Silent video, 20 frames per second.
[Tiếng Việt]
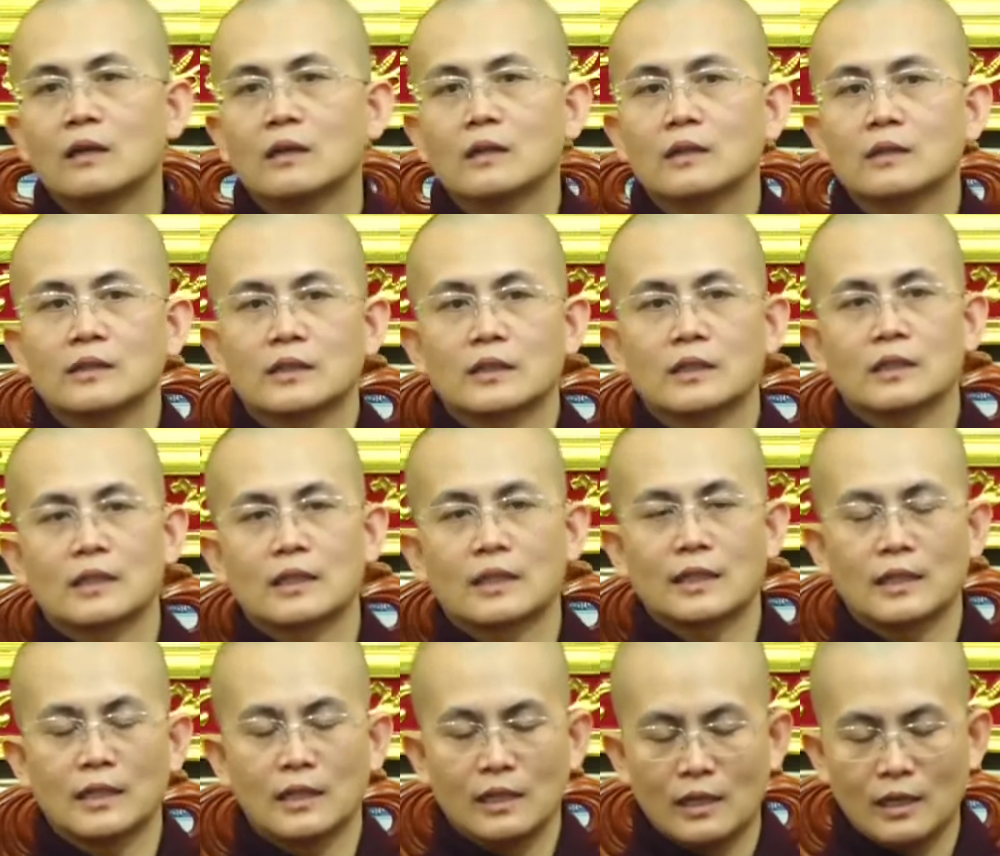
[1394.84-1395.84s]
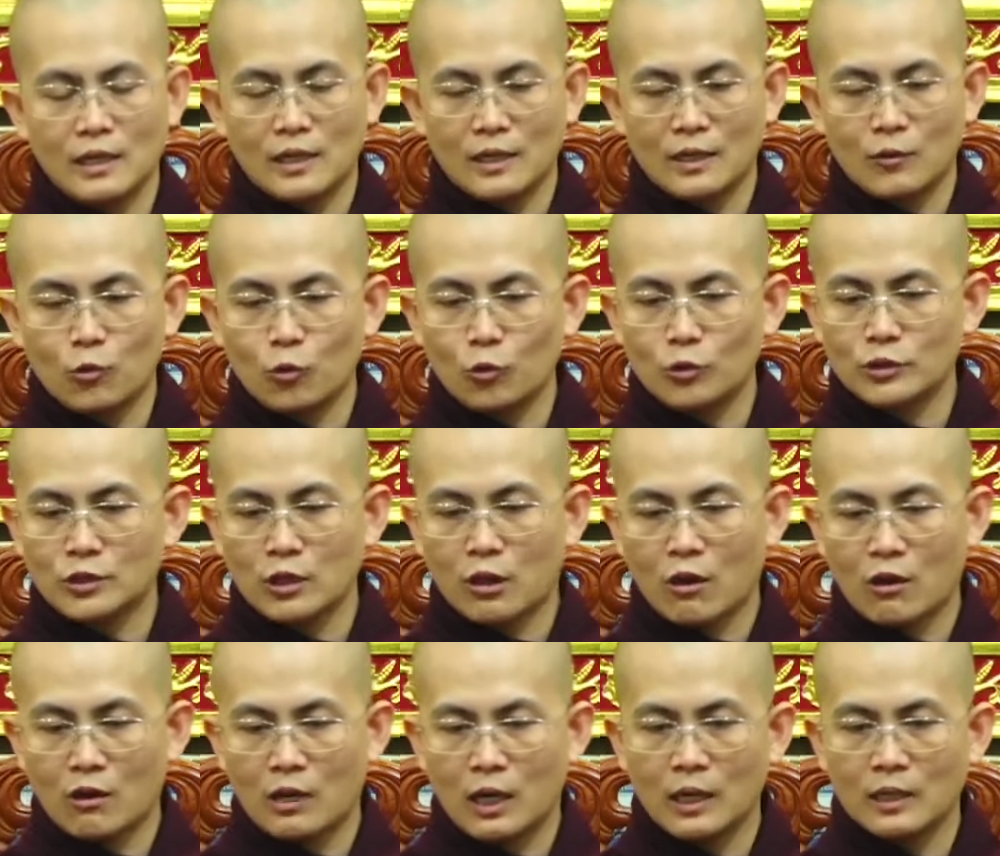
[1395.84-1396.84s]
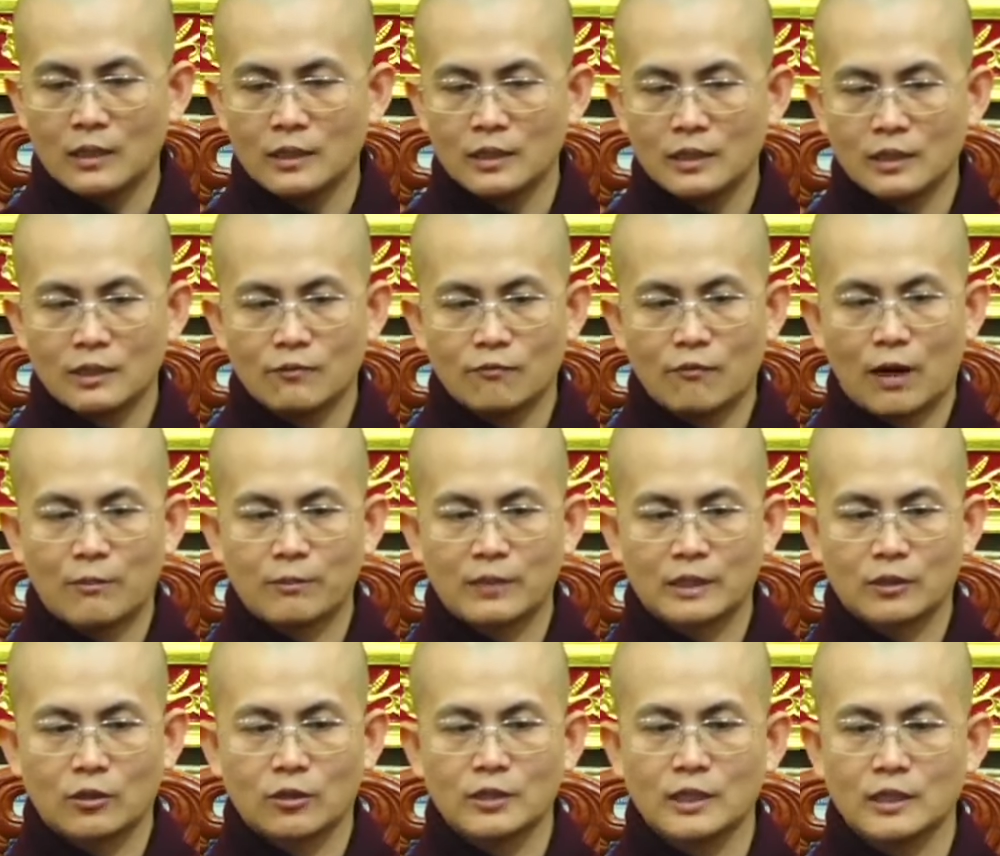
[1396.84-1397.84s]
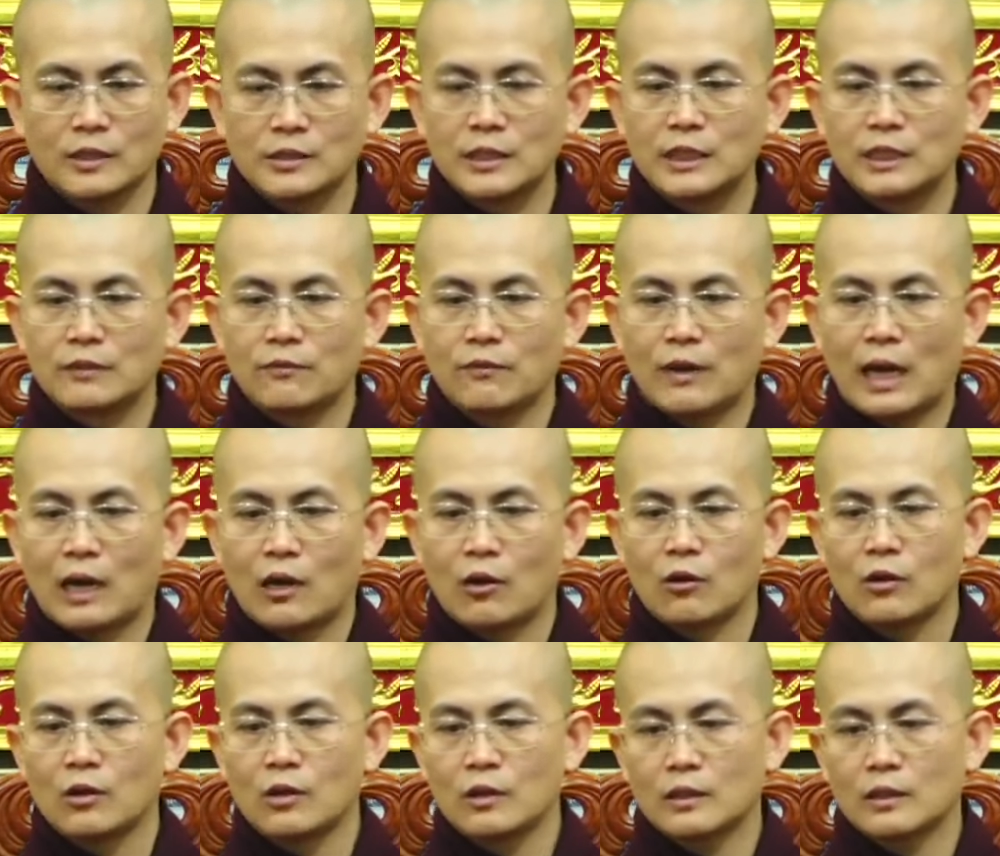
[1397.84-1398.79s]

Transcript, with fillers: thì cái ờ, hũ cho ấy và mình có thể nhìn vào